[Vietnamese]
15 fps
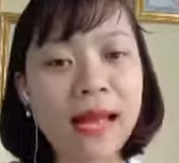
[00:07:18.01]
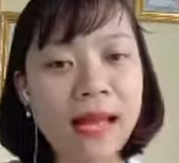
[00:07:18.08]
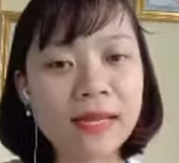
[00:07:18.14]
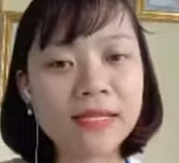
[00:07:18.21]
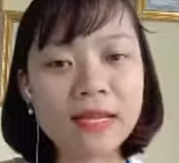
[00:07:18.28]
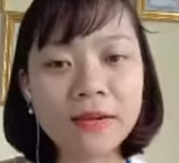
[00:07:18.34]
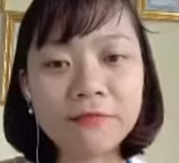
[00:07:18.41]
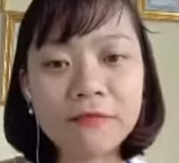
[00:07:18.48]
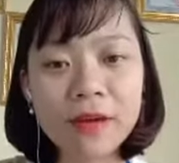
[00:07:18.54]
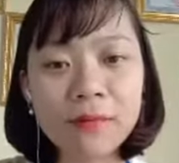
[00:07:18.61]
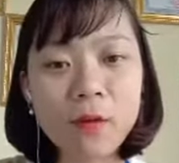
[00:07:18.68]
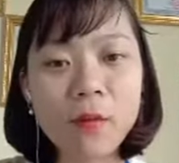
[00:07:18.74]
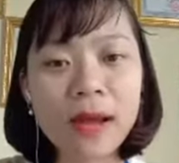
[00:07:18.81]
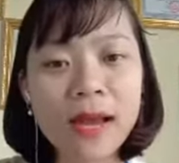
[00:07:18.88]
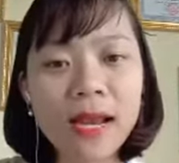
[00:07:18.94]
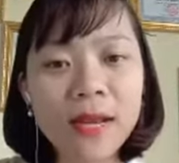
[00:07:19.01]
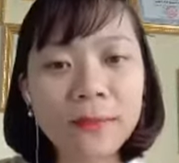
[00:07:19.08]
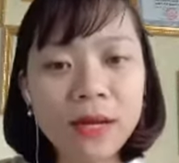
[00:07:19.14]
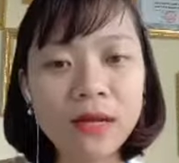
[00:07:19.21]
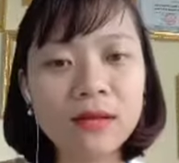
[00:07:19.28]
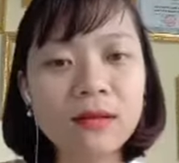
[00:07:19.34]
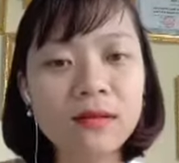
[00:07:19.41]
hàng trên Facebook hay là
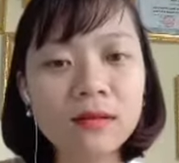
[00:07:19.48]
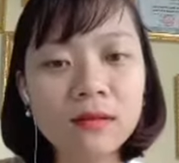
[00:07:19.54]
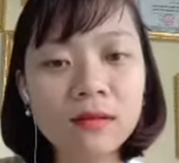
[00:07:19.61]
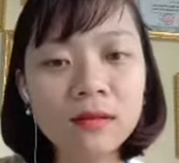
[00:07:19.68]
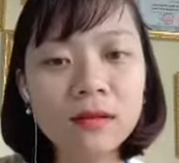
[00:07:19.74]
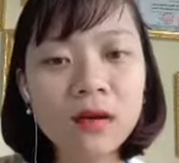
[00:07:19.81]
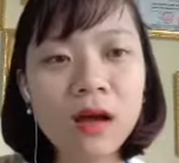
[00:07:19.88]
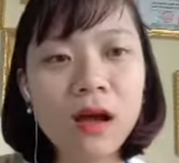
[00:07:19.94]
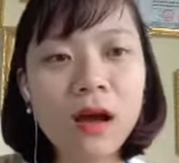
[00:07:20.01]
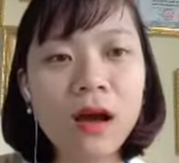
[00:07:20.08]
bất cứ